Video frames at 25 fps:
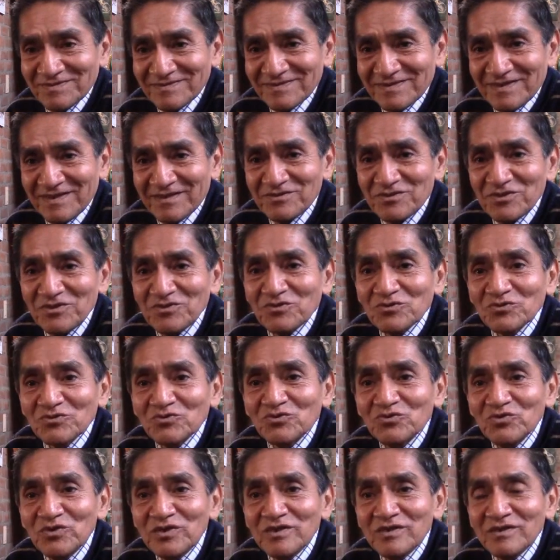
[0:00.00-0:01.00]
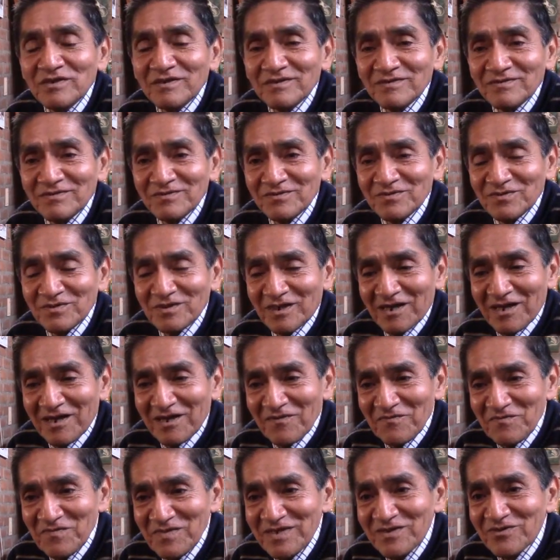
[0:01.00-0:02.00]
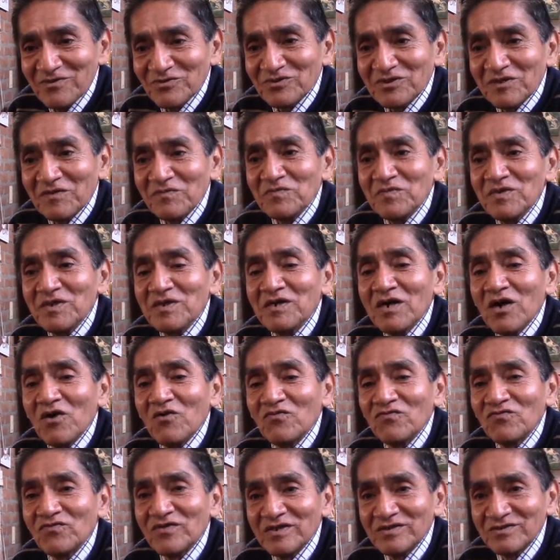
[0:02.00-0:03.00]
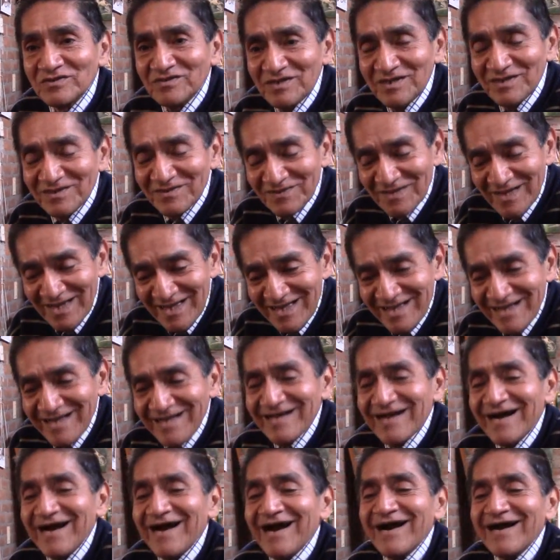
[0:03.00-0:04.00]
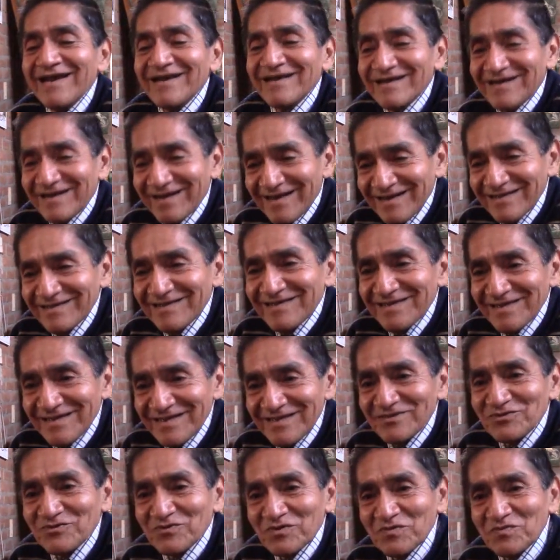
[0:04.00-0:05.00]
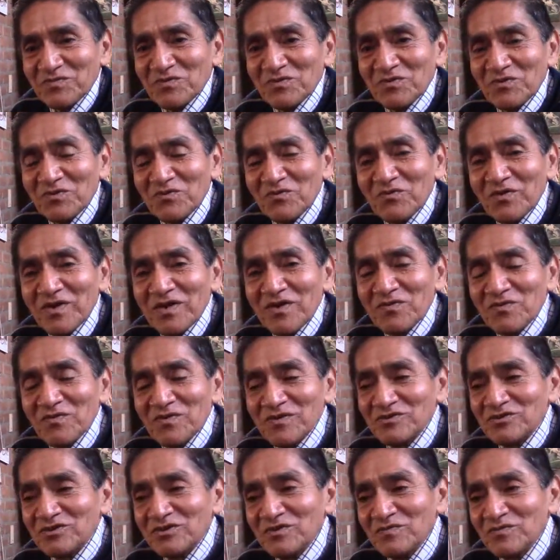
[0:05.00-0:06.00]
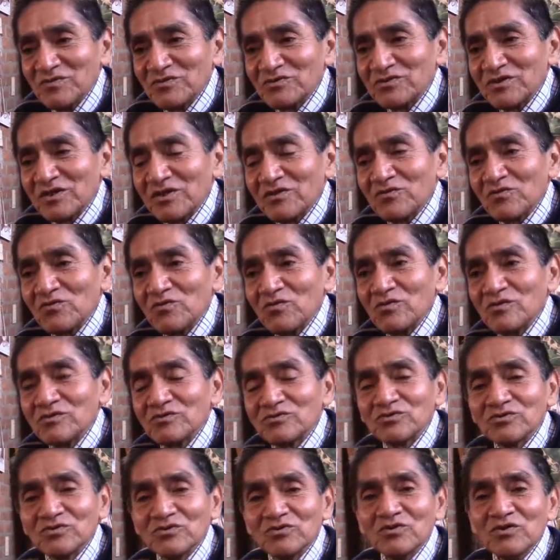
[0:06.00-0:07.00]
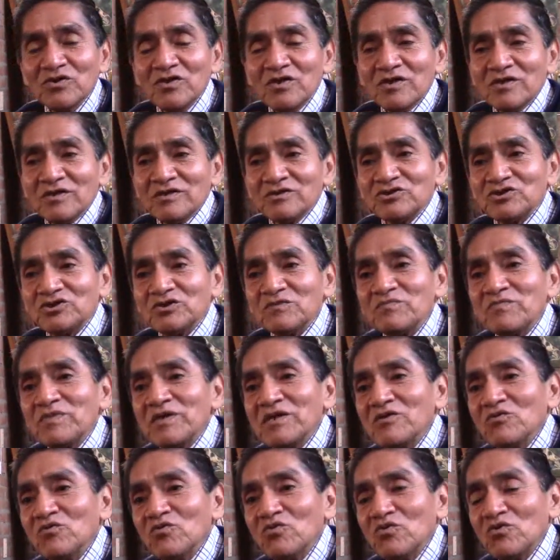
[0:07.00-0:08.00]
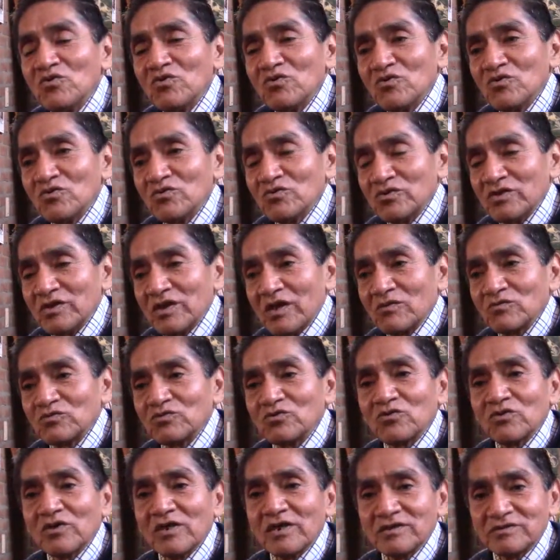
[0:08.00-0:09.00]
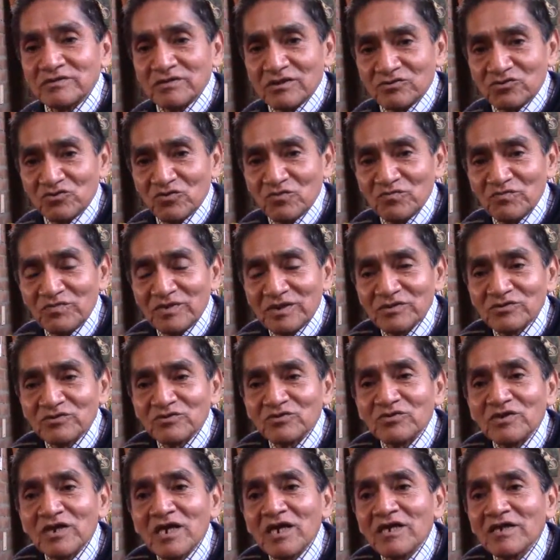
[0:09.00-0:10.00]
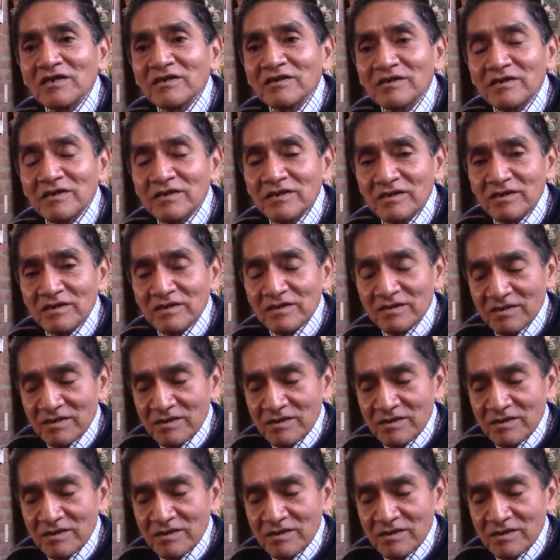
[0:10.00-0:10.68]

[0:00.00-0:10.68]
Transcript: a Tito Swing, un gran amigo también. Alcalde electo de Pueblo Nuevo. Alcalde electo de Pueblo Nuevo, hicimos el curso CEPEN 1 de autorrealización personal que